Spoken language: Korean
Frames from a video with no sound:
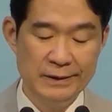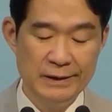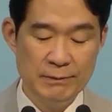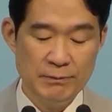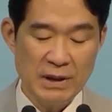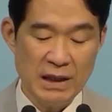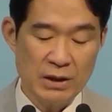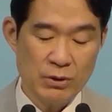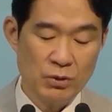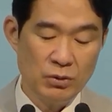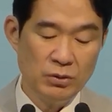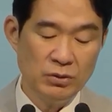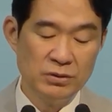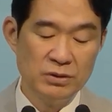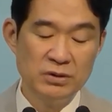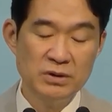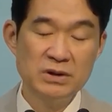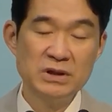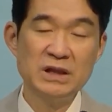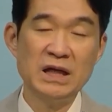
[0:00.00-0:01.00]

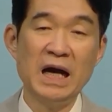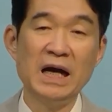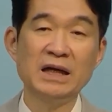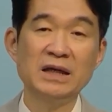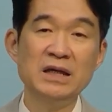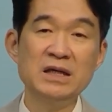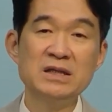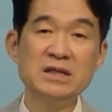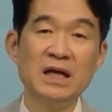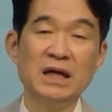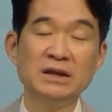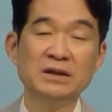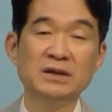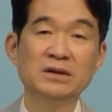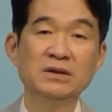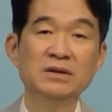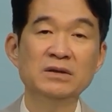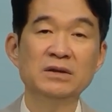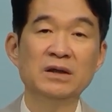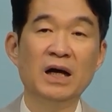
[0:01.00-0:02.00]
바로는 자기
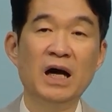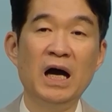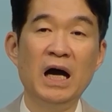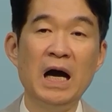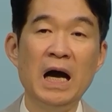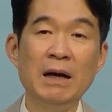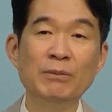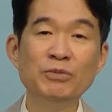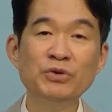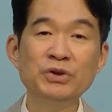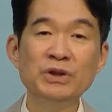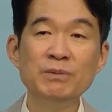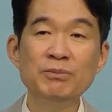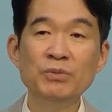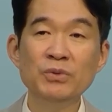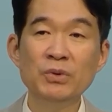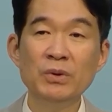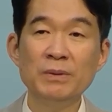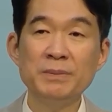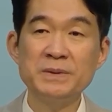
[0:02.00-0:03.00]
자신은 아무
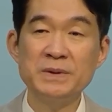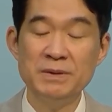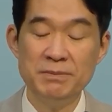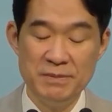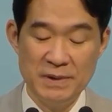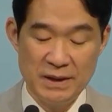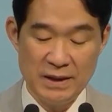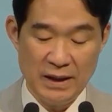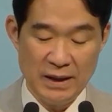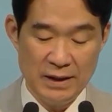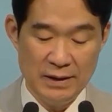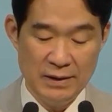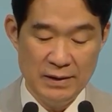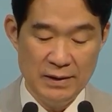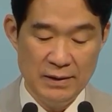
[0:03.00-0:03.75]
힘도 없습니다.